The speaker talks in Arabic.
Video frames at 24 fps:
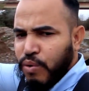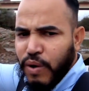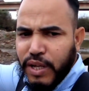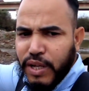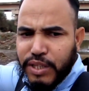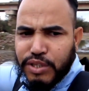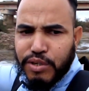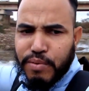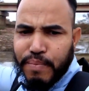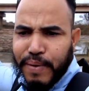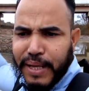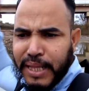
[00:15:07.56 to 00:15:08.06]

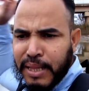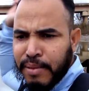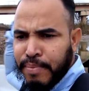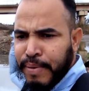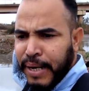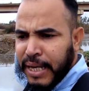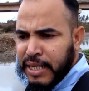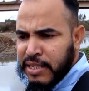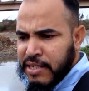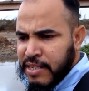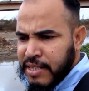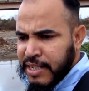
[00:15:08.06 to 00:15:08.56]
وعندكم هاد
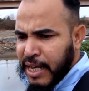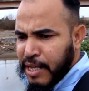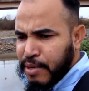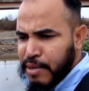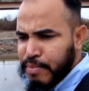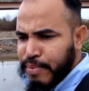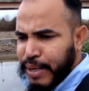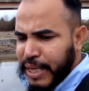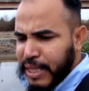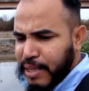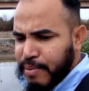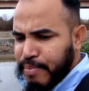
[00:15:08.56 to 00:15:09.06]
البلايص
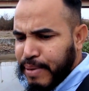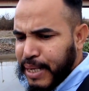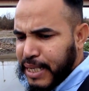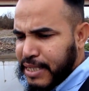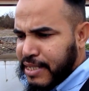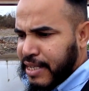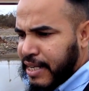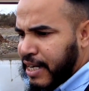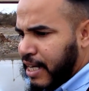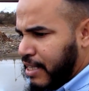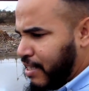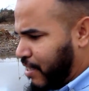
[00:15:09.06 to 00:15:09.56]
كاينين بعض
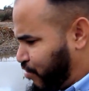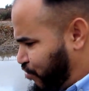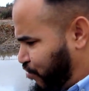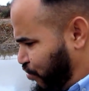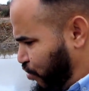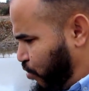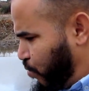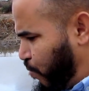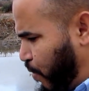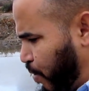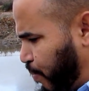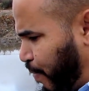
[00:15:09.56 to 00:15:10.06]
البلايص هنا داز
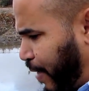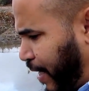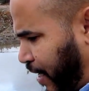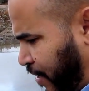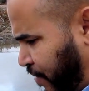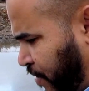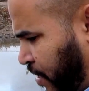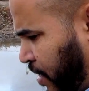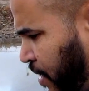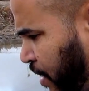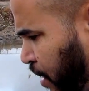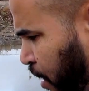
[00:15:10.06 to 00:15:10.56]
فيهم البارح
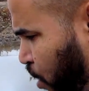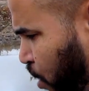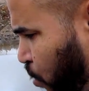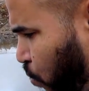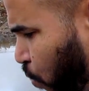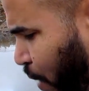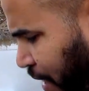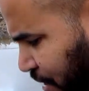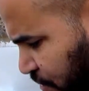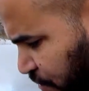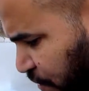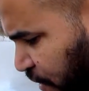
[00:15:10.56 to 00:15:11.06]

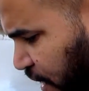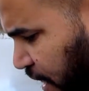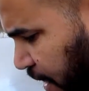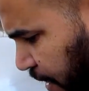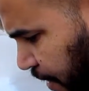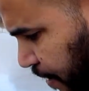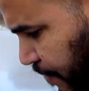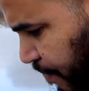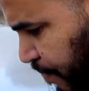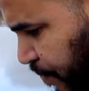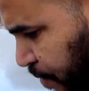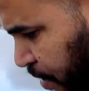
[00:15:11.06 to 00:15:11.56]
الواد في الليل
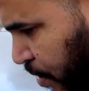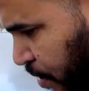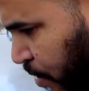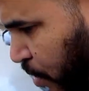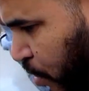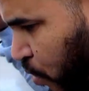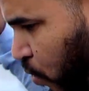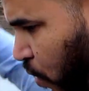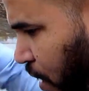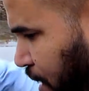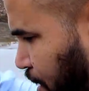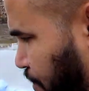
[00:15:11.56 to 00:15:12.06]

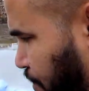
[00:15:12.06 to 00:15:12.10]
وهاد